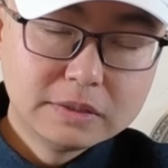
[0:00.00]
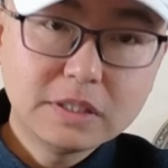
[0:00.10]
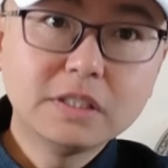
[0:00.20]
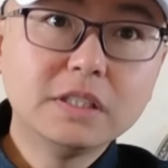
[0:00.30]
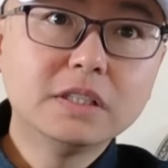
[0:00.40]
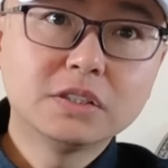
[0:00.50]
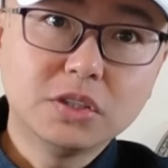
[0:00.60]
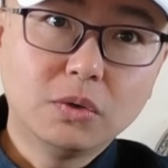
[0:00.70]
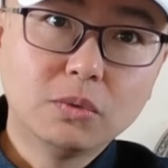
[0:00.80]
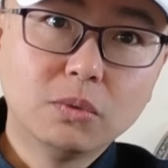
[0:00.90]
这是一个
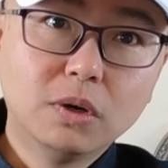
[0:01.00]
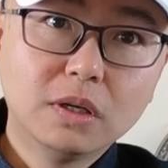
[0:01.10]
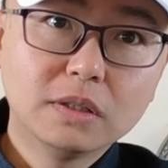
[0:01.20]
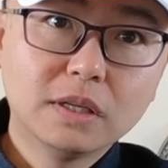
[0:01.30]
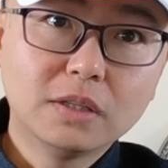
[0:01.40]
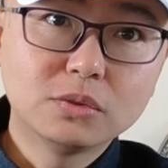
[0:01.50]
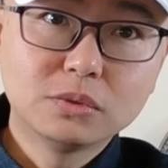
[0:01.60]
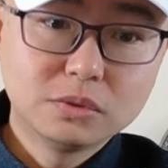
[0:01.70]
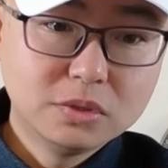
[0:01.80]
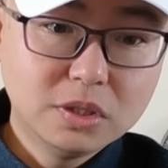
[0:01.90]
小国啊，
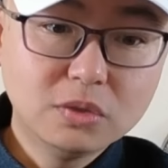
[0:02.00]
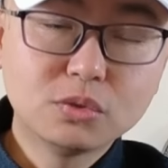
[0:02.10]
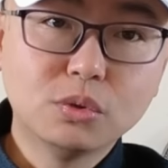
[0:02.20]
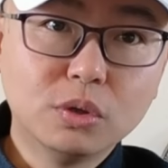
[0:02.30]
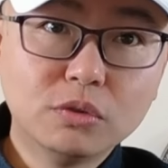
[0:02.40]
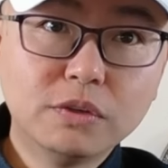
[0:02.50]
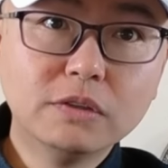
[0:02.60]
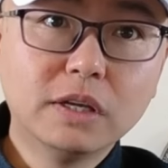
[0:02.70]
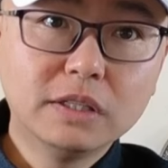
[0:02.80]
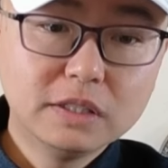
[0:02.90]
然后左右
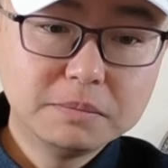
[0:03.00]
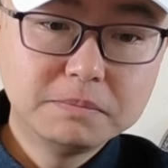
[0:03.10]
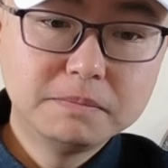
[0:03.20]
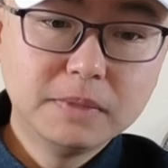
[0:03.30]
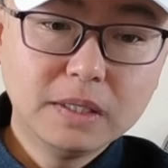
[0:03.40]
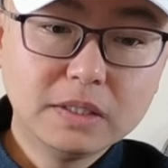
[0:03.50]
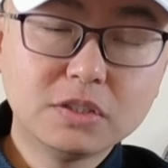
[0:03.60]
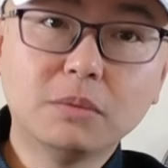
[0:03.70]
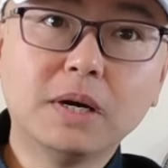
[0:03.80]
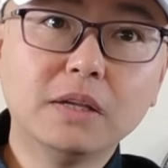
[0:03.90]
逢源一个。啊，一个
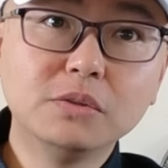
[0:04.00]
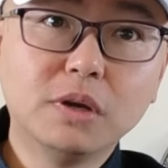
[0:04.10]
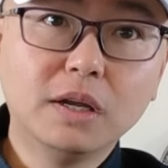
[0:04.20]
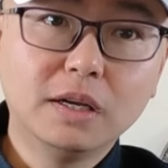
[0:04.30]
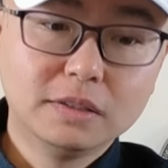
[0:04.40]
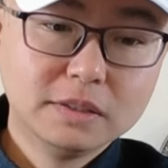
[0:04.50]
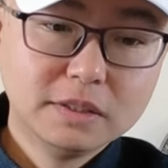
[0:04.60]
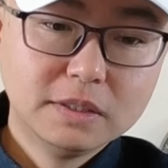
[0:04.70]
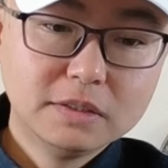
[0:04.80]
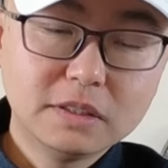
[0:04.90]
小盘算啊，
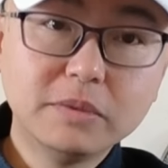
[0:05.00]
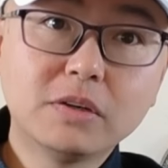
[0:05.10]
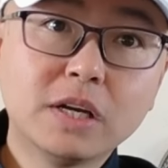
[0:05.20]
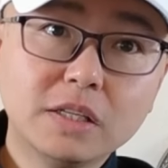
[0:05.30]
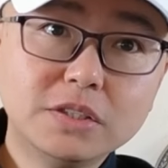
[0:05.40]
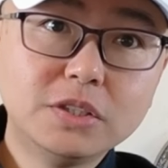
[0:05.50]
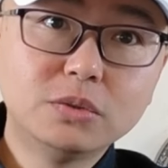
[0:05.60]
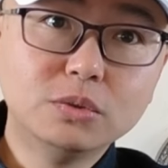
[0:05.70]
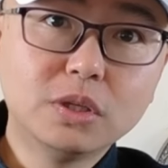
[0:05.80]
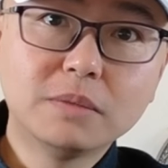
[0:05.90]
咱们要看清
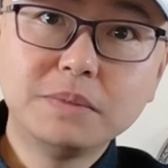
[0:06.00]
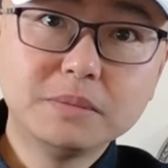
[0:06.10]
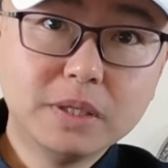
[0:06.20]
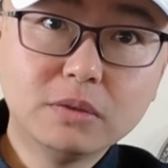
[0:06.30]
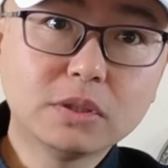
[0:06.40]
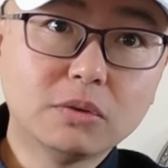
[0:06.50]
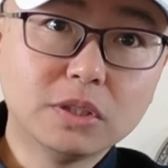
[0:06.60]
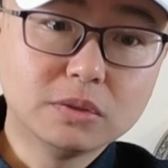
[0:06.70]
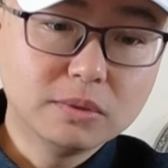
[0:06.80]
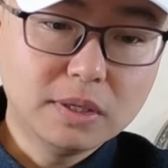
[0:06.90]
楚，越南并没有倒
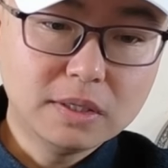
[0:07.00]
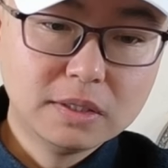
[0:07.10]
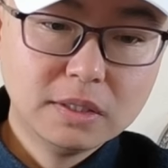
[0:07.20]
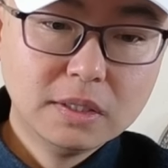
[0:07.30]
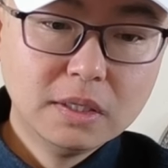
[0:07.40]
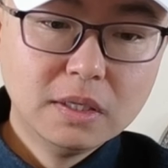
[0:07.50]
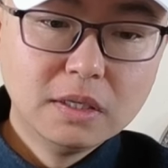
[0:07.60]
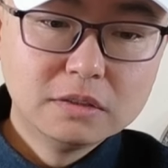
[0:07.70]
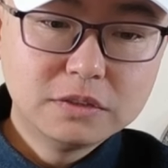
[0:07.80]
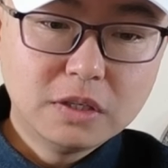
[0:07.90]
向中国。
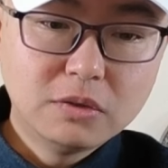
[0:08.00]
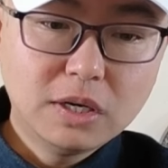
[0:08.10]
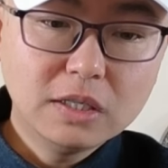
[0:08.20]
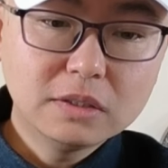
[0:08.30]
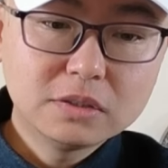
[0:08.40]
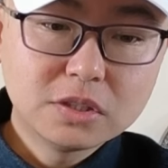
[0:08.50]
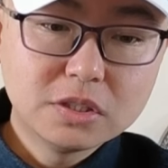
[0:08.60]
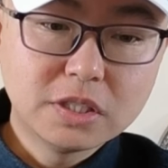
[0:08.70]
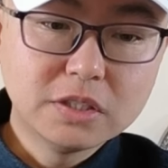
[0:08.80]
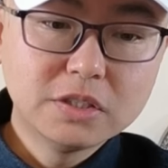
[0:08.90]
访华之
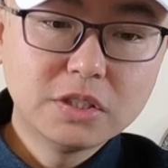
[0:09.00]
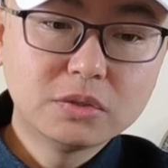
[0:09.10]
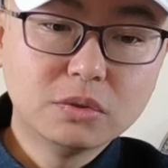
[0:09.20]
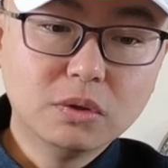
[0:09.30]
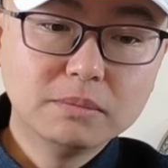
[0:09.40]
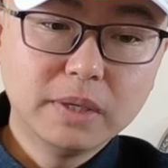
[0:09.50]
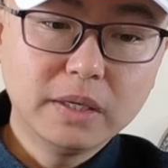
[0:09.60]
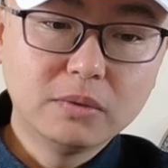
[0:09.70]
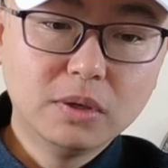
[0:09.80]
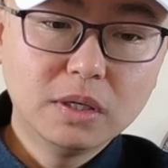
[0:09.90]
前的接触，
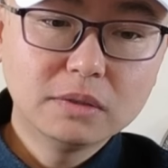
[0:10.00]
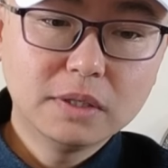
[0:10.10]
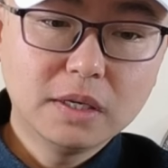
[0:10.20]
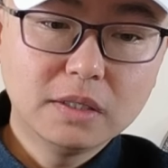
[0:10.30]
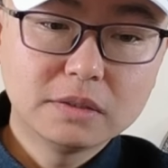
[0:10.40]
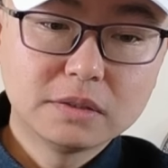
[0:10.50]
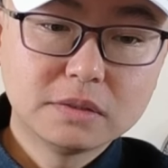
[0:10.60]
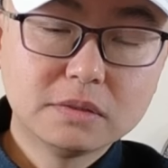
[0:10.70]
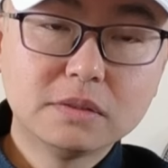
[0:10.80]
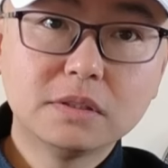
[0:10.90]
美国啊，
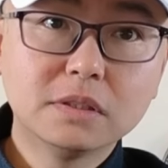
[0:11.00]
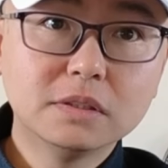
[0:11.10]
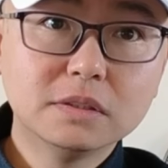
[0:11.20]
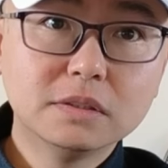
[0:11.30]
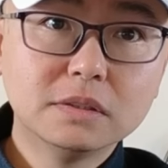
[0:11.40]
这个